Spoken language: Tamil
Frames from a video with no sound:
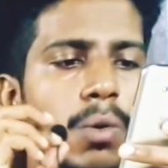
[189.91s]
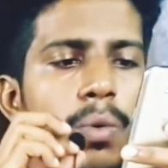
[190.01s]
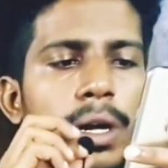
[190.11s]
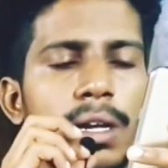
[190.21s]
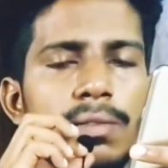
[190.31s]

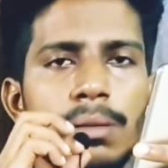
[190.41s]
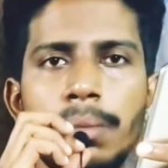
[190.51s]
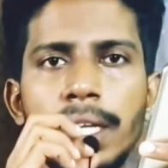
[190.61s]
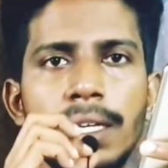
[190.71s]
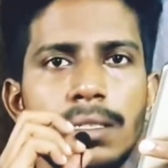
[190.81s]
ஒனில் வந்து
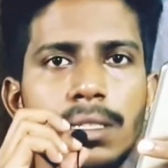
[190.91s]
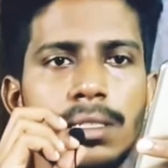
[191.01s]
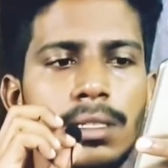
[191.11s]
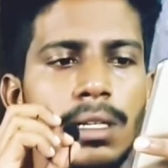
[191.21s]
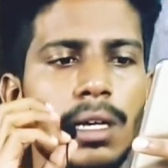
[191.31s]
மெடிக்கல்
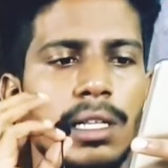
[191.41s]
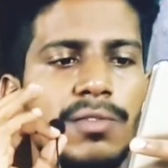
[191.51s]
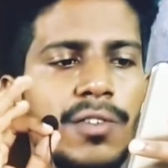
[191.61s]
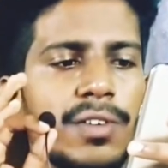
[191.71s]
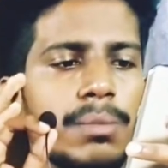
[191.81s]
செக்ஷன் தான் அது
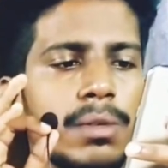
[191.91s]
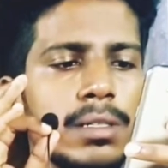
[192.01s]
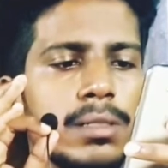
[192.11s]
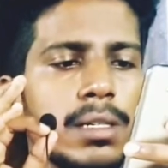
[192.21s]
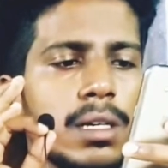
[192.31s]
ஃபிஃப்டி
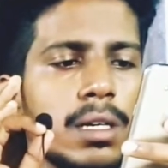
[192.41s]
மார்க்ஸு